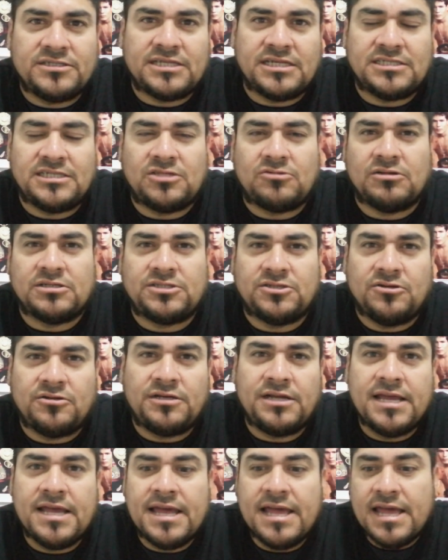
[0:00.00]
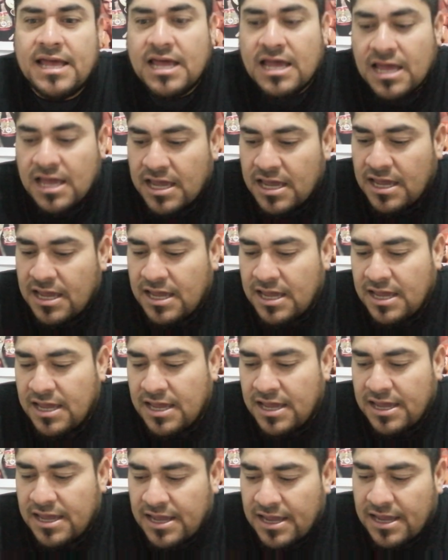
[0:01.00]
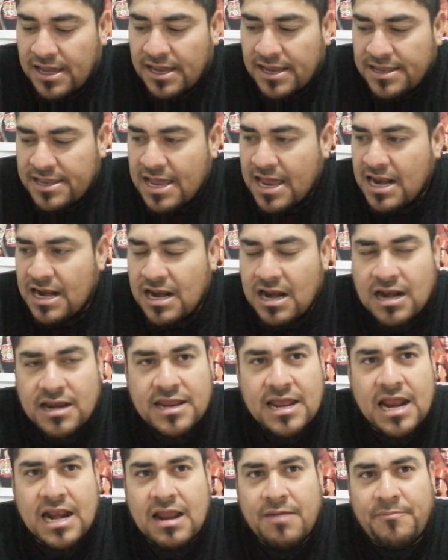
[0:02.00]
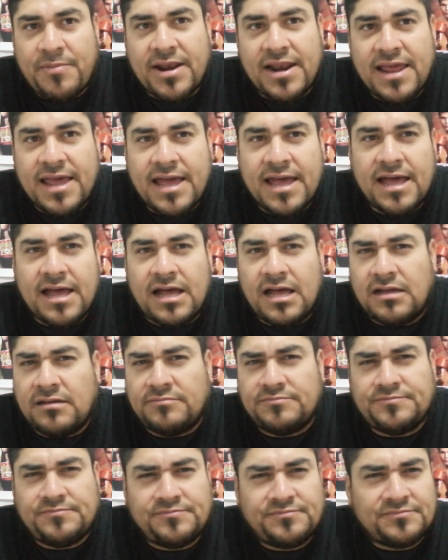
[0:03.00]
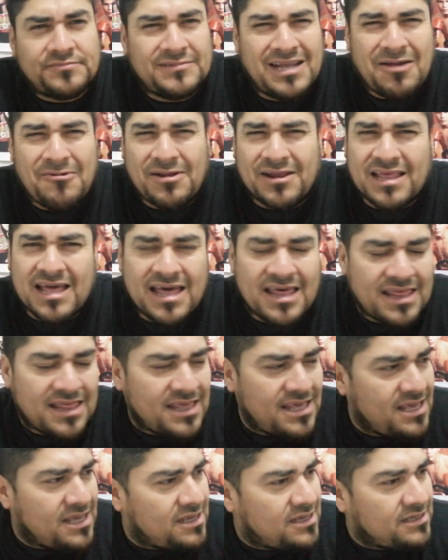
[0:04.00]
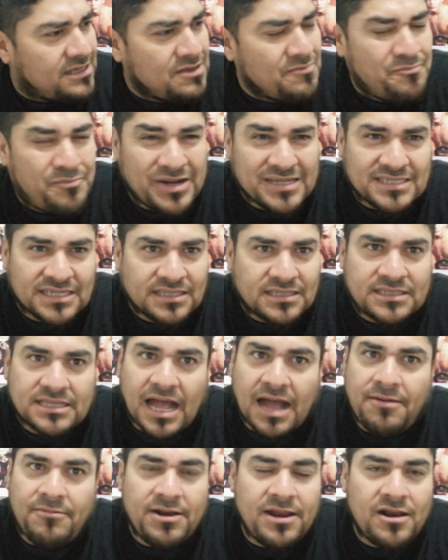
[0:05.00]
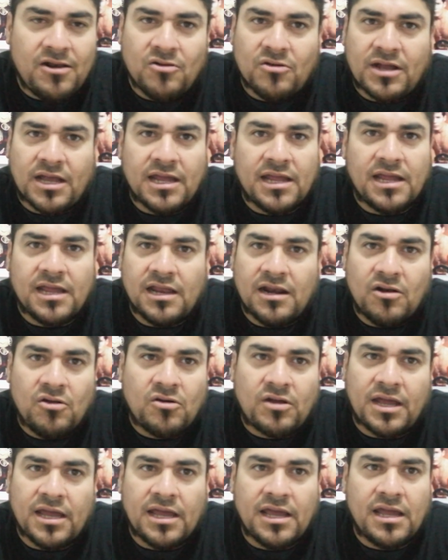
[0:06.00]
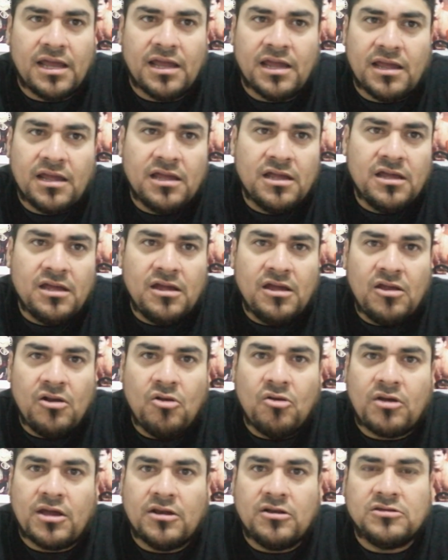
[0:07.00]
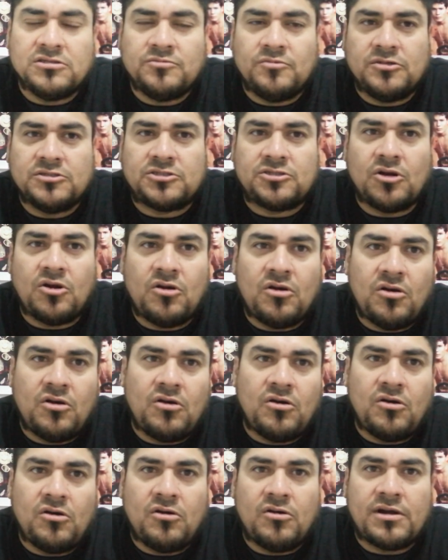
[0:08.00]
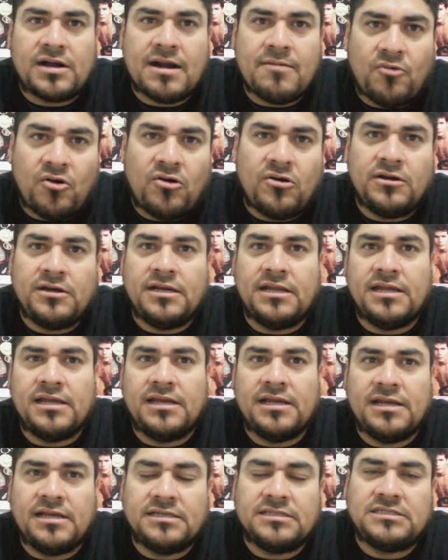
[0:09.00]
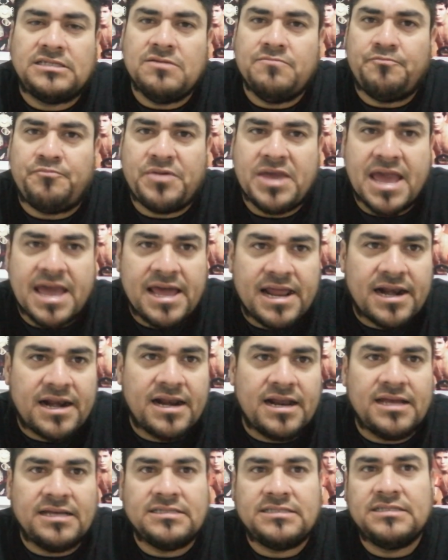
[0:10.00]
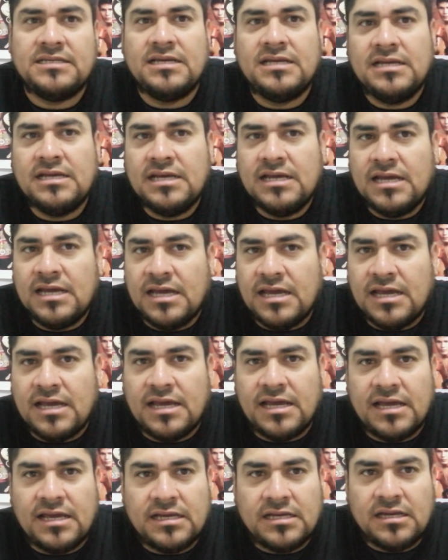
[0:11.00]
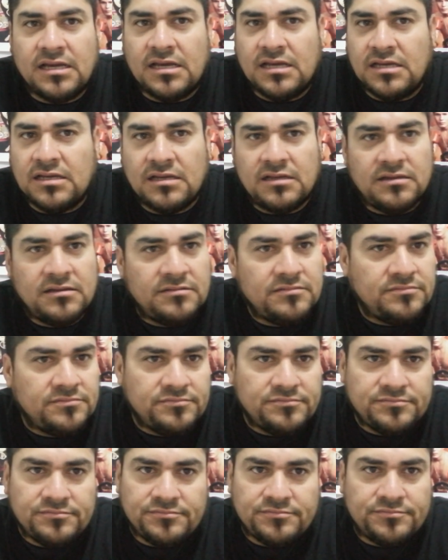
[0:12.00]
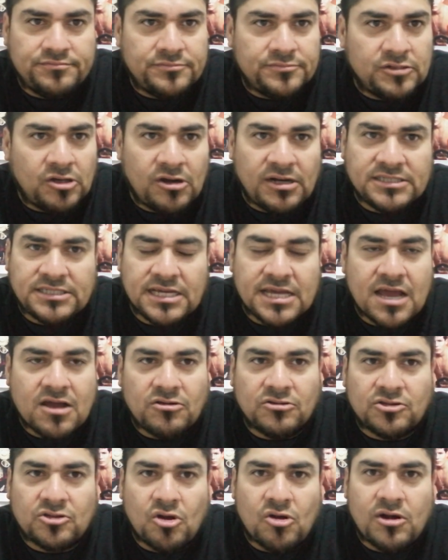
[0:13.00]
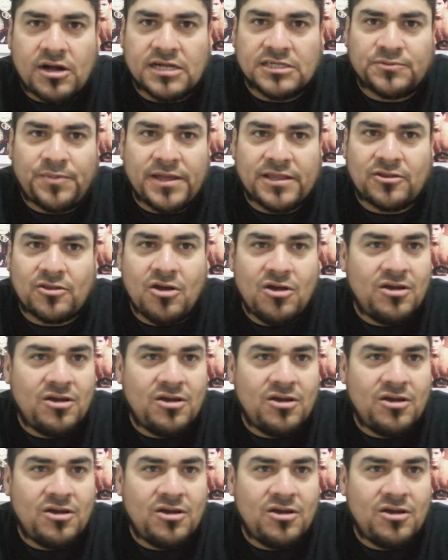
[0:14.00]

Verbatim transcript: esta situación. Eh, ya, en la, pelea, la verdad, impresentable lo que, lo que, lo que nos mostró Ramón, eh, sin piernas. Eh, ahora sí que con todo respeto,